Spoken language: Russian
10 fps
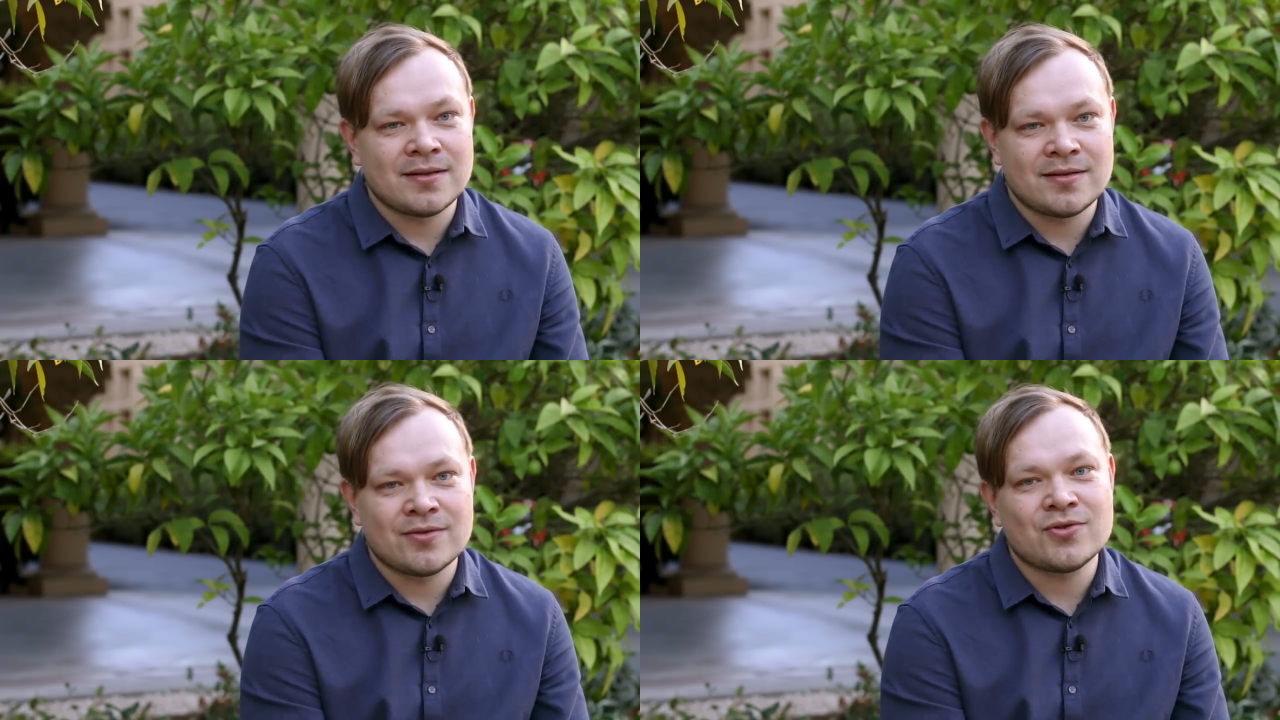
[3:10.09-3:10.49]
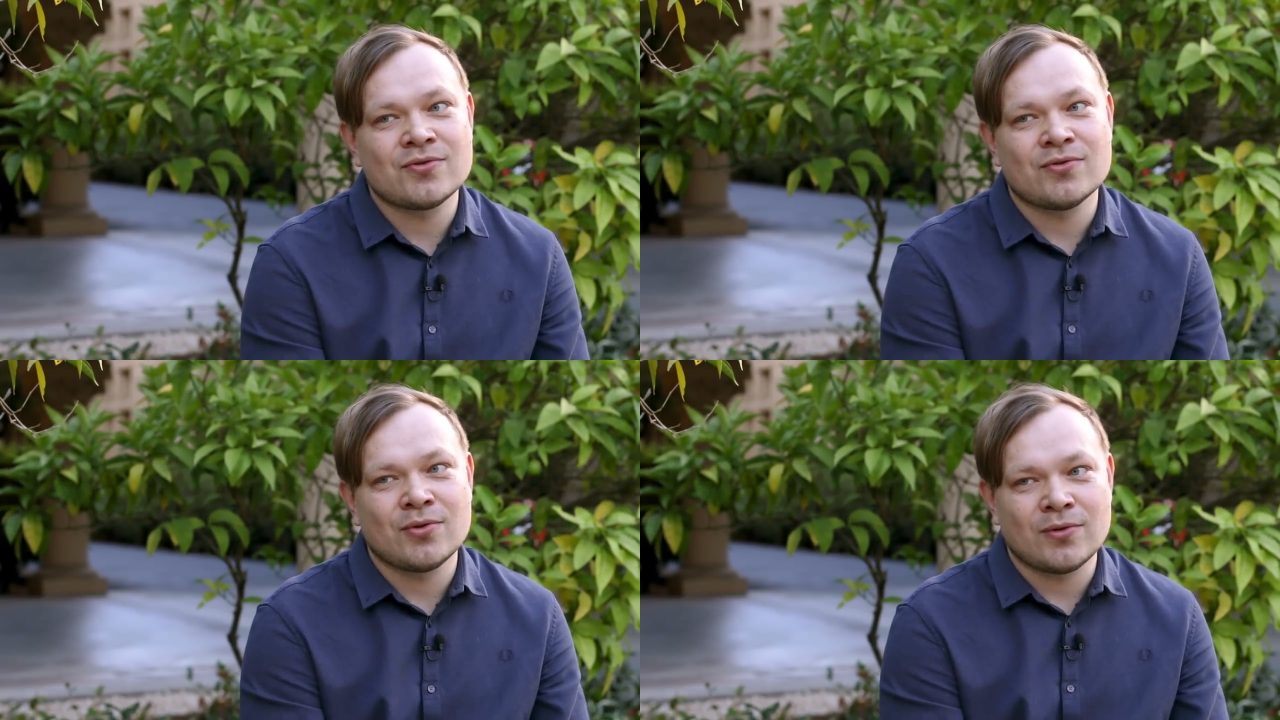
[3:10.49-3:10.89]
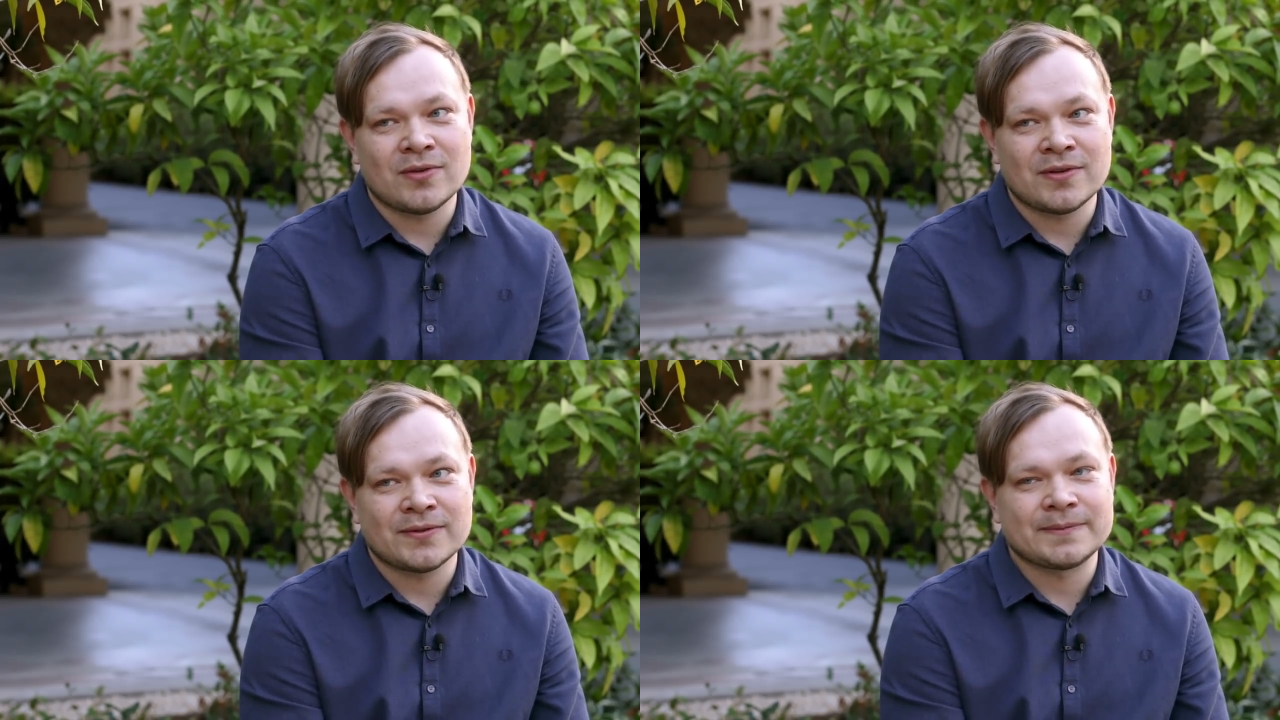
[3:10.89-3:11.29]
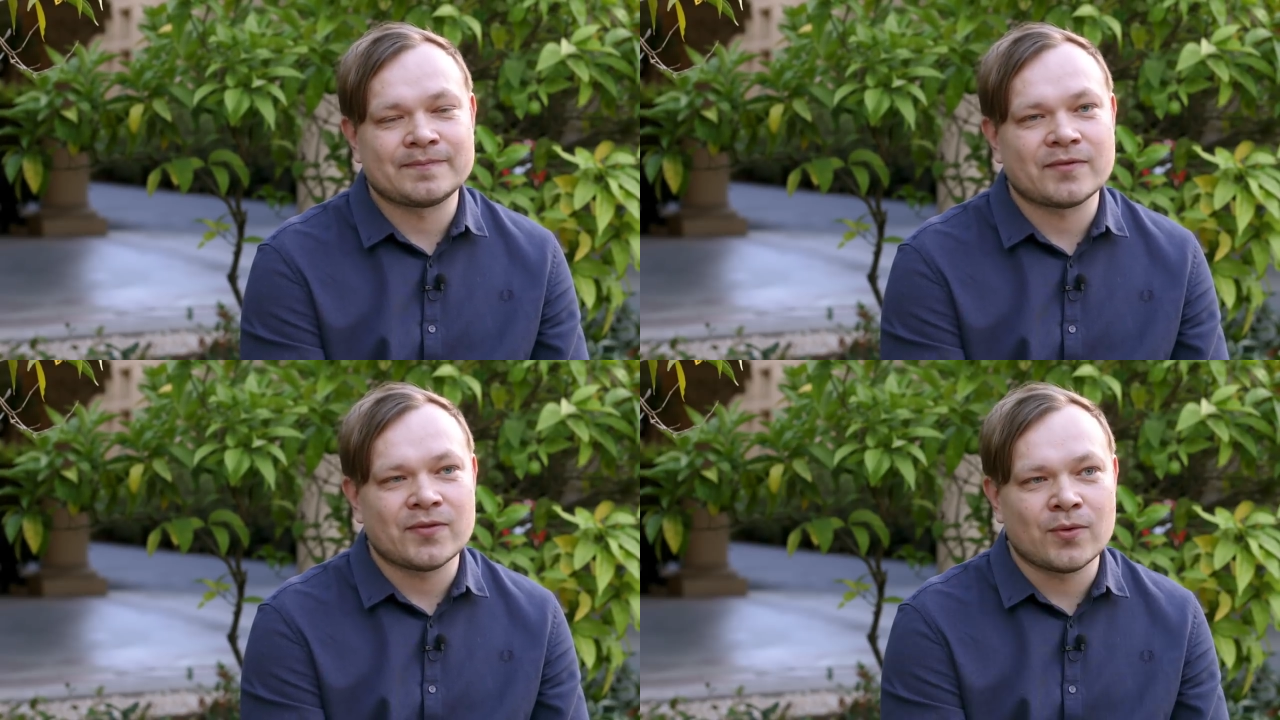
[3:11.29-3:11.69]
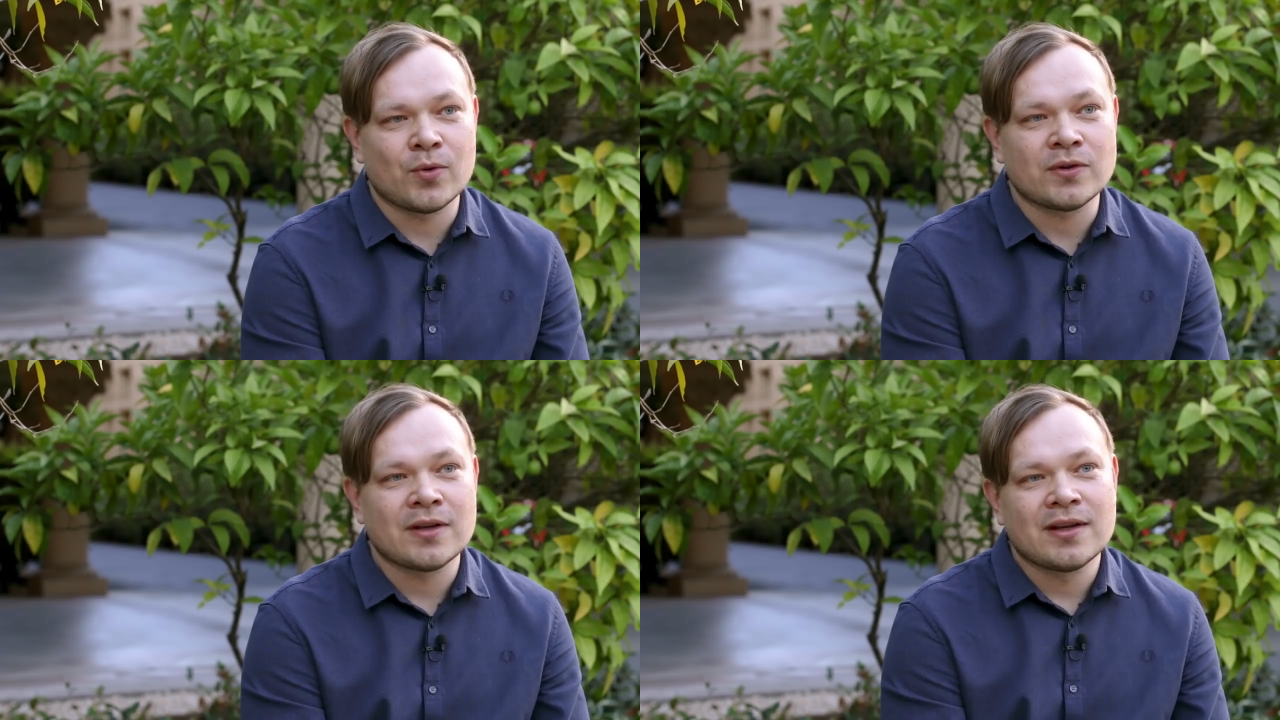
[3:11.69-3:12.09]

тысяч долларов в год.